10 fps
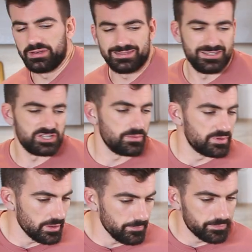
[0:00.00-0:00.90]
bah, c'est déjà
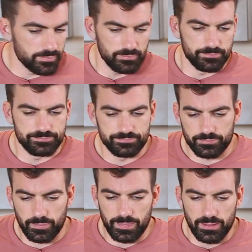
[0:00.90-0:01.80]
bien.
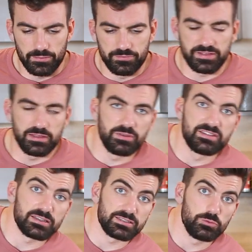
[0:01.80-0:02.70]
Faites des
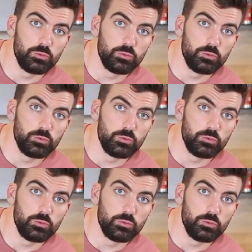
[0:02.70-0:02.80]
pizzas, c'est